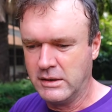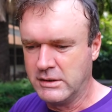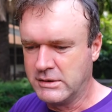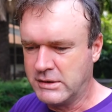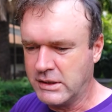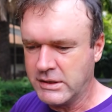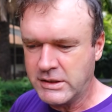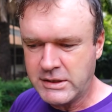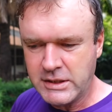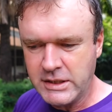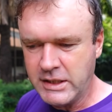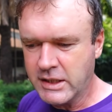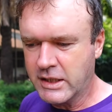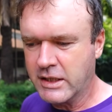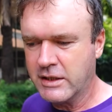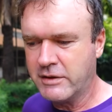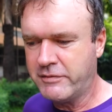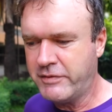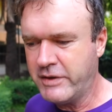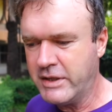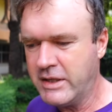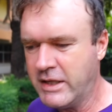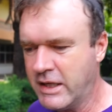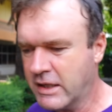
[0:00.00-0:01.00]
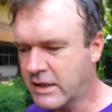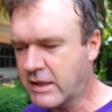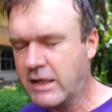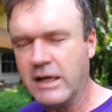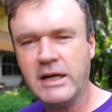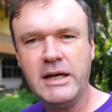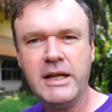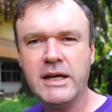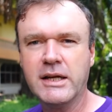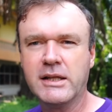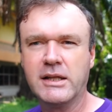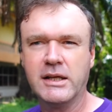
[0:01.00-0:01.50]
sich irgendwie nicht
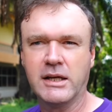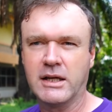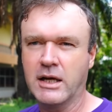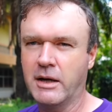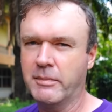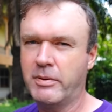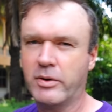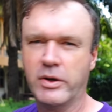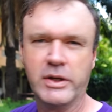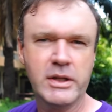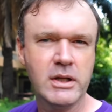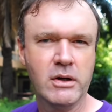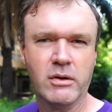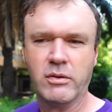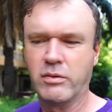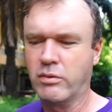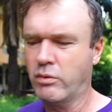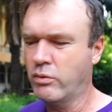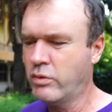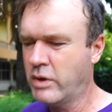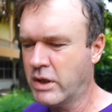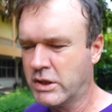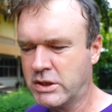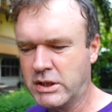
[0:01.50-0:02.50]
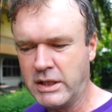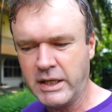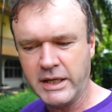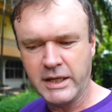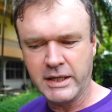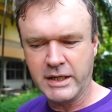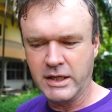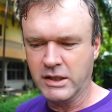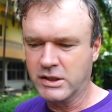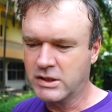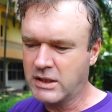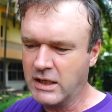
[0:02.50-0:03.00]
gelegt. Ich habe heute auch
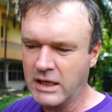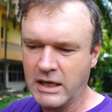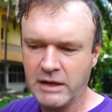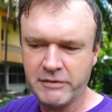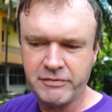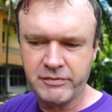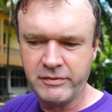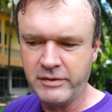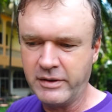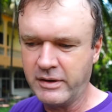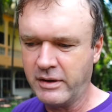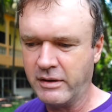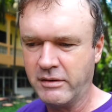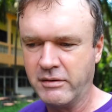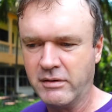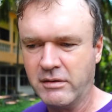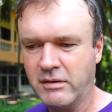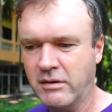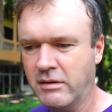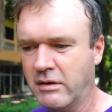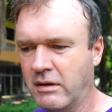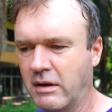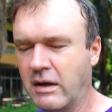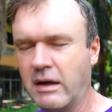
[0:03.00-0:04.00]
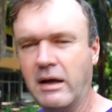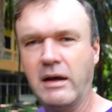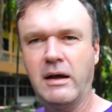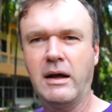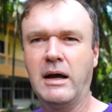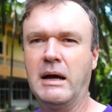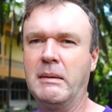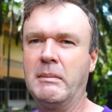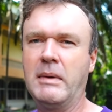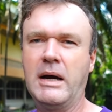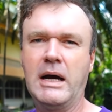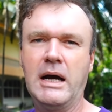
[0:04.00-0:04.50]
urschlecht geschlafen,
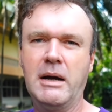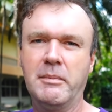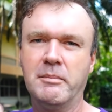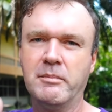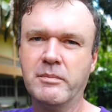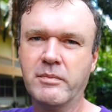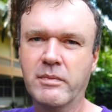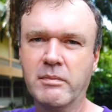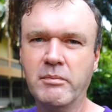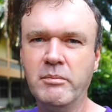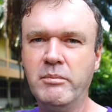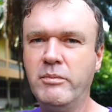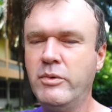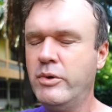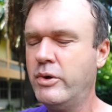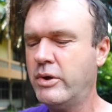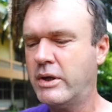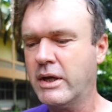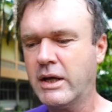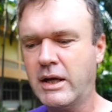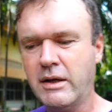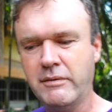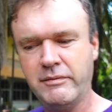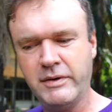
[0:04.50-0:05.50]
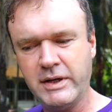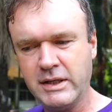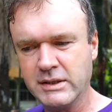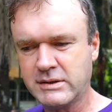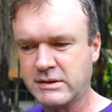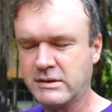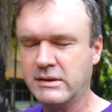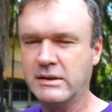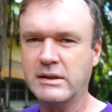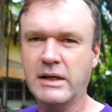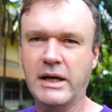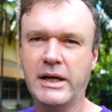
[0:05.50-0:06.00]
am Abend müde
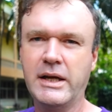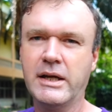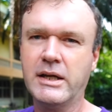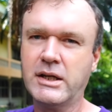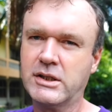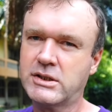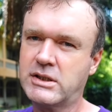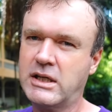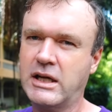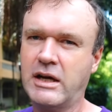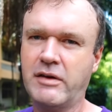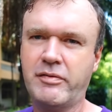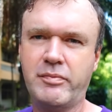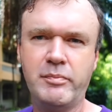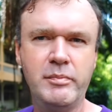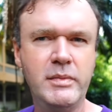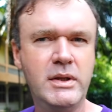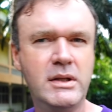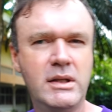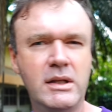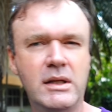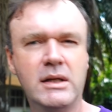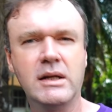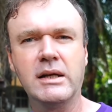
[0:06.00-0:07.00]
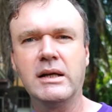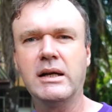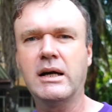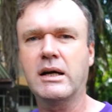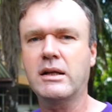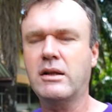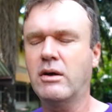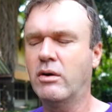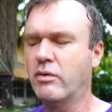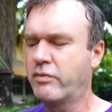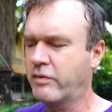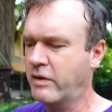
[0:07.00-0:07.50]
gewesen, eingeschlafen, mitten in der
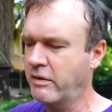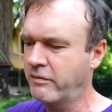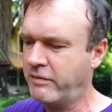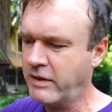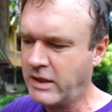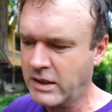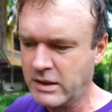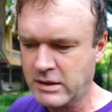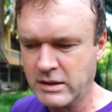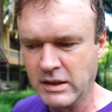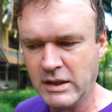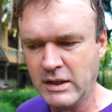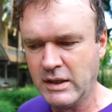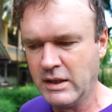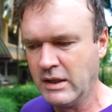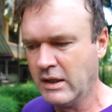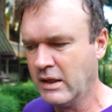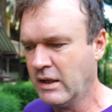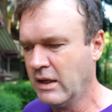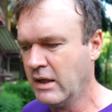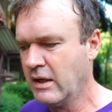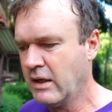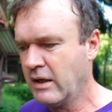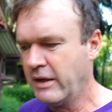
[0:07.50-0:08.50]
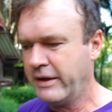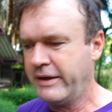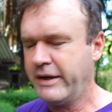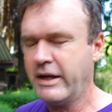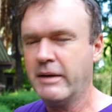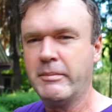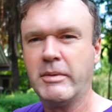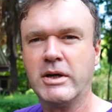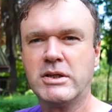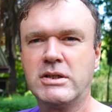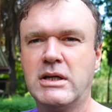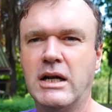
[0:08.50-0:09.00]
Nacht aufgewacht,
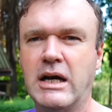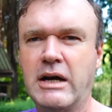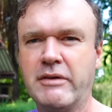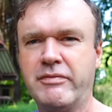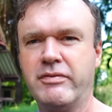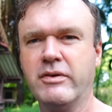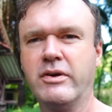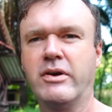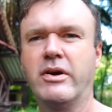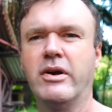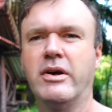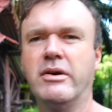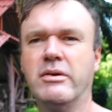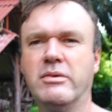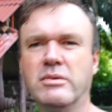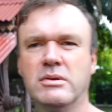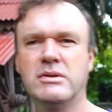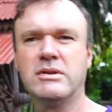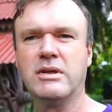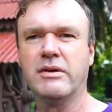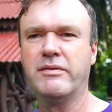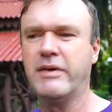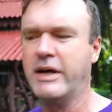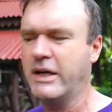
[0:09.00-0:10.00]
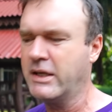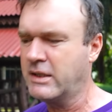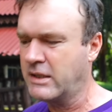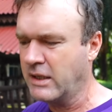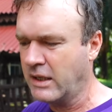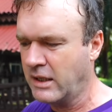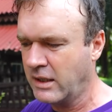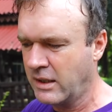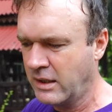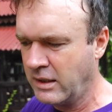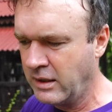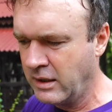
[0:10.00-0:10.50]
nicht mehr schlafen können und so
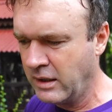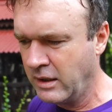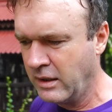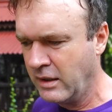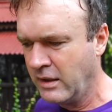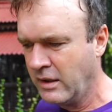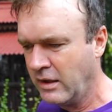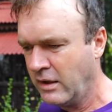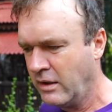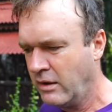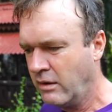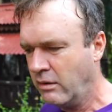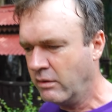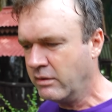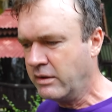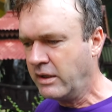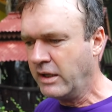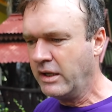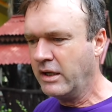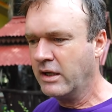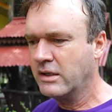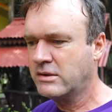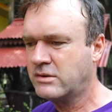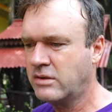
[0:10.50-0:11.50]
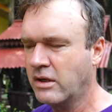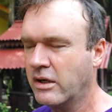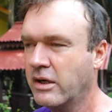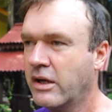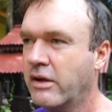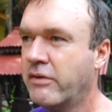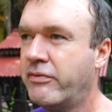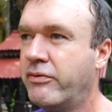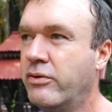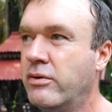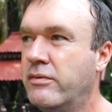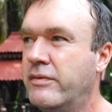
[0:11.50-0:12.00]
weiter. Und eher so ein
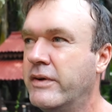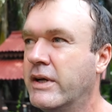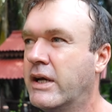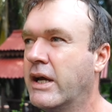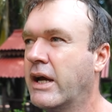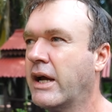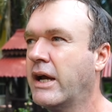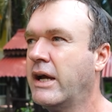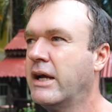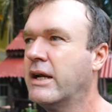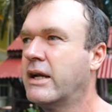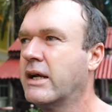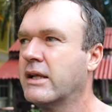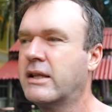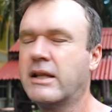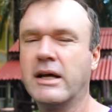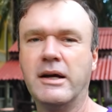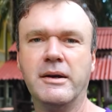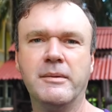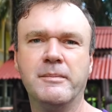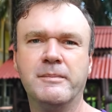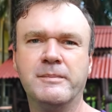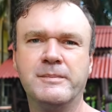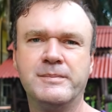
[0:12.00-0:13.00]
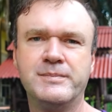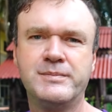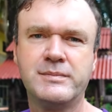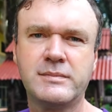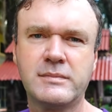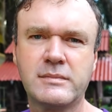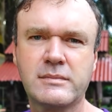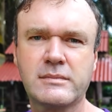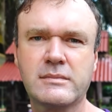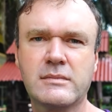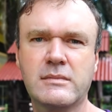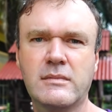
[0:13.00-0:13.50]
Gefühl wie gerädert dann
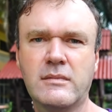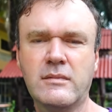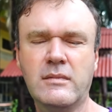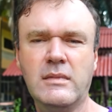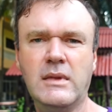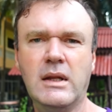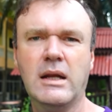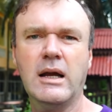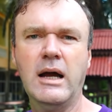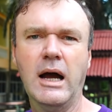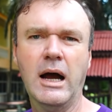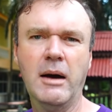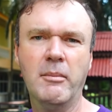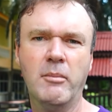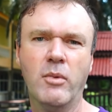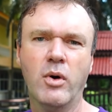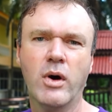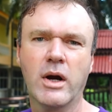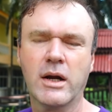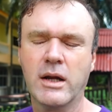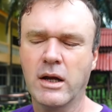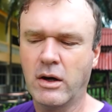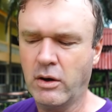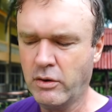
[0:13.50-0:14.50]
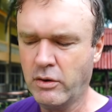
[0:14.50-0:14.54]
am Morgen